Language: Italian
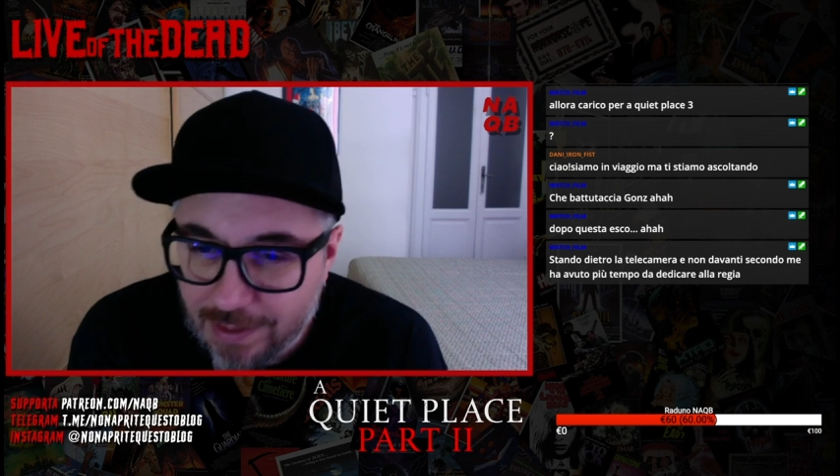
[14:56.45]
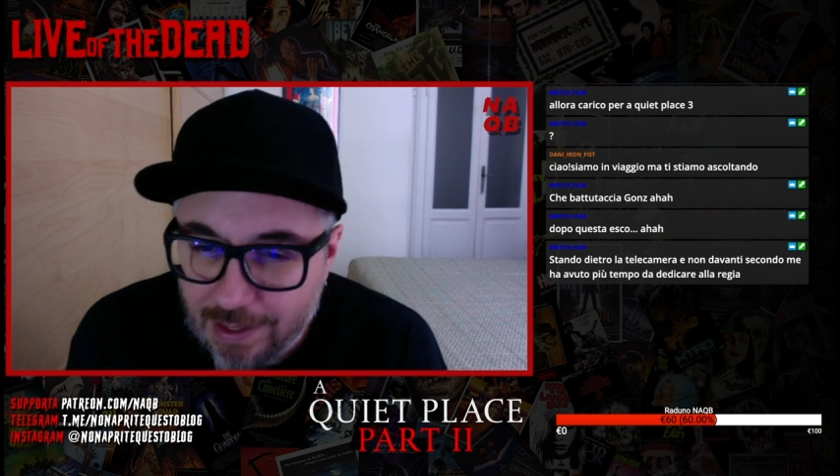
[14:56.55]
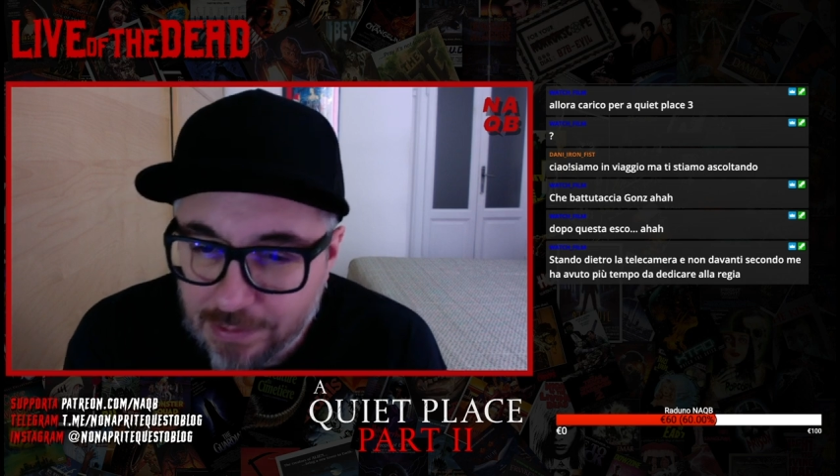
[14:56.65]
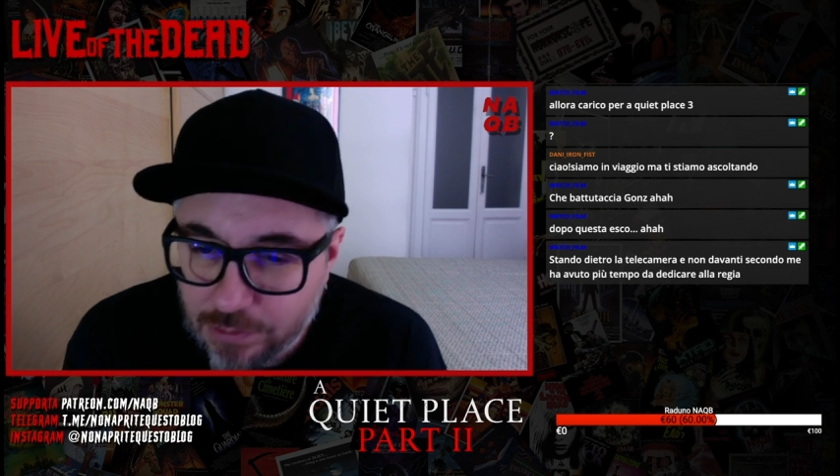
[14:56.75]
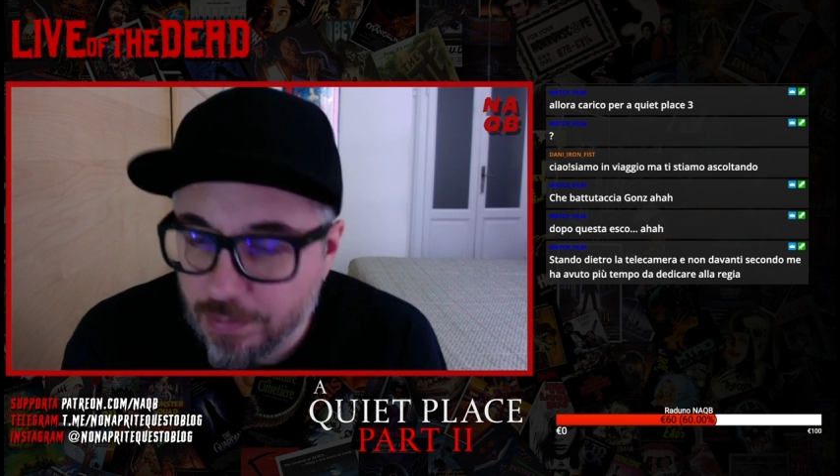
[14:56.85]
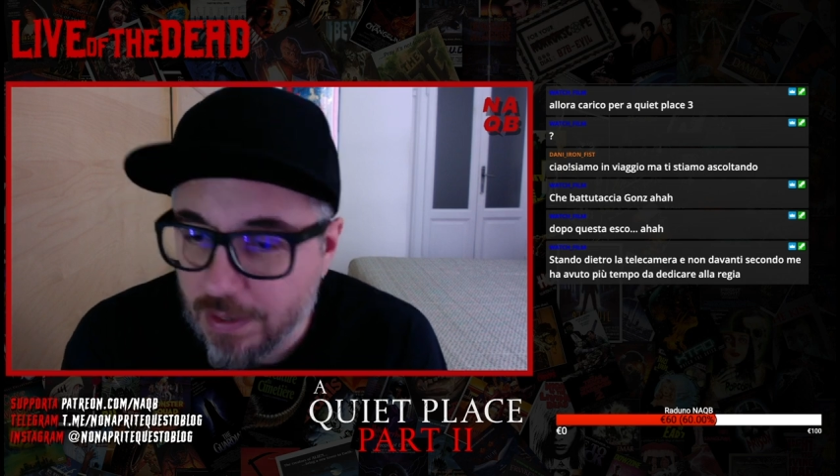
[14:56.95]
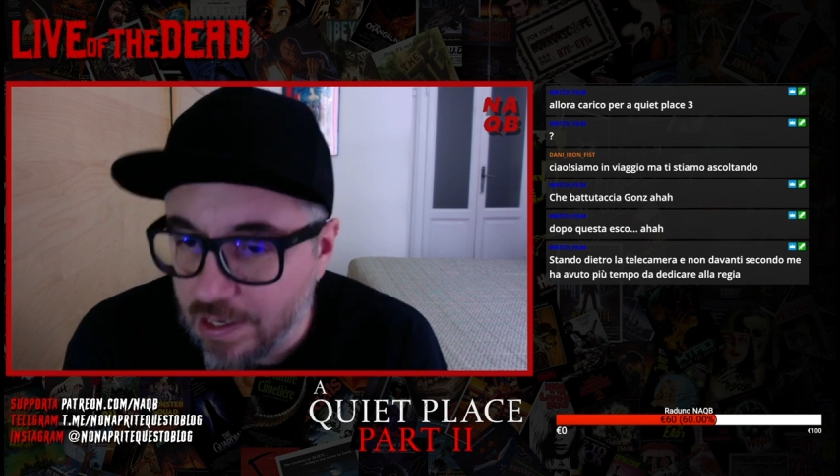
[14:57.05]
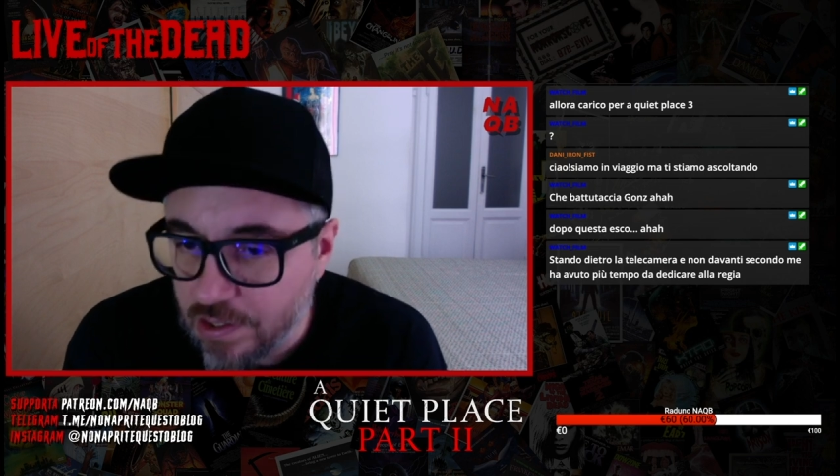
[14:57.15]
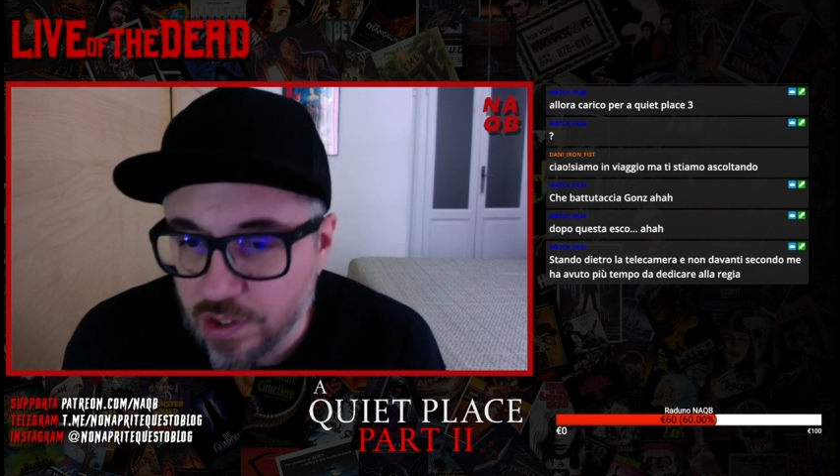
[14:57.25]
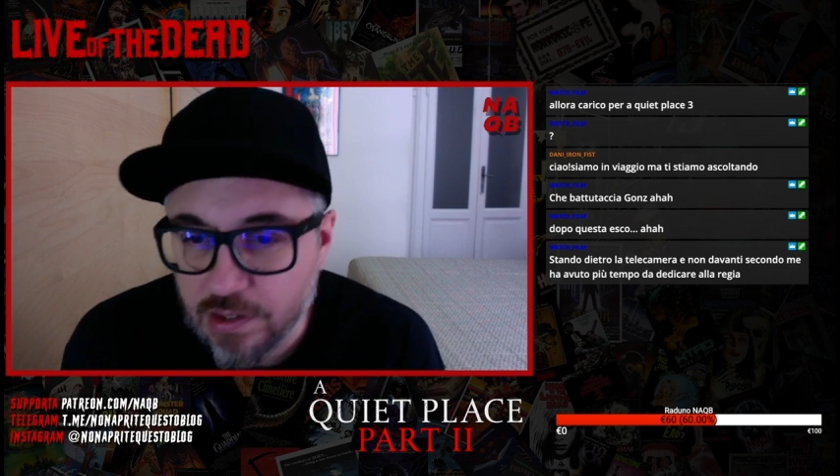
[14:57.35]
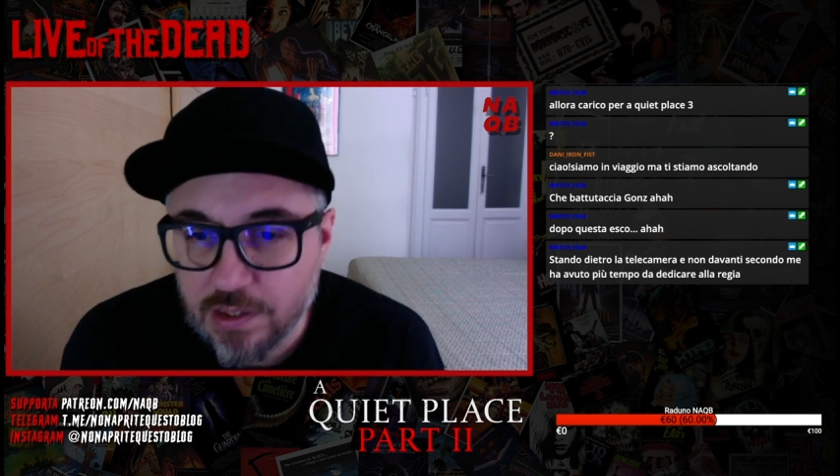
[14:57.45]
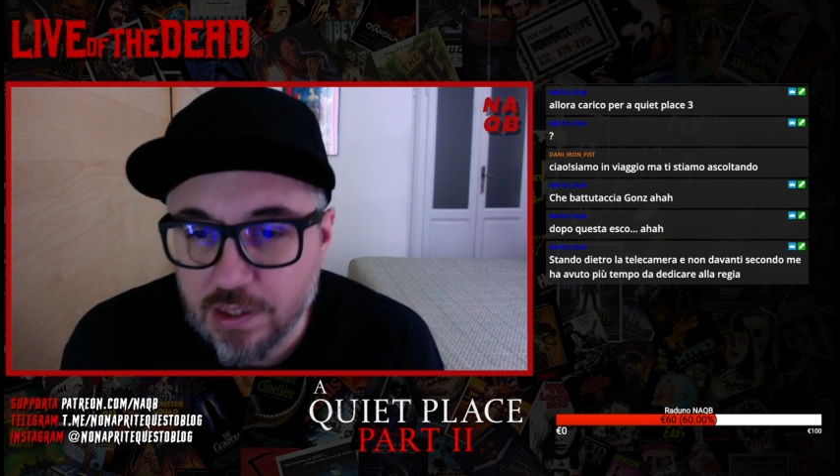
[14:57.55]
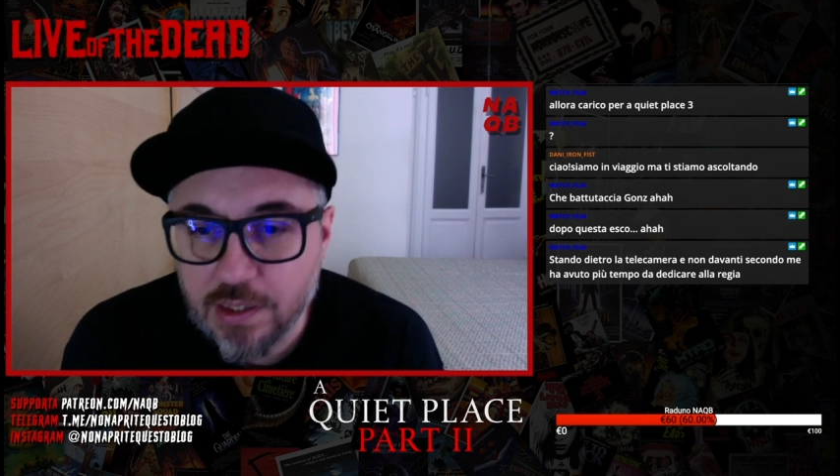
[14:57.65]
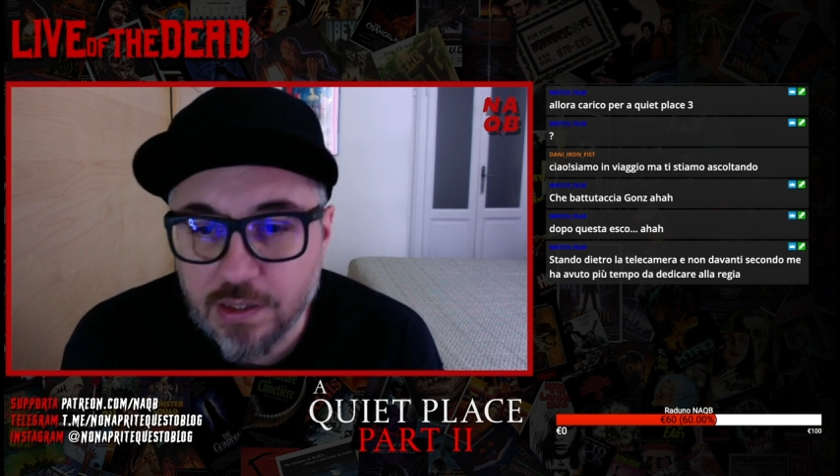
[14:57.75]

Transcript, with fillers: alto budget, eh,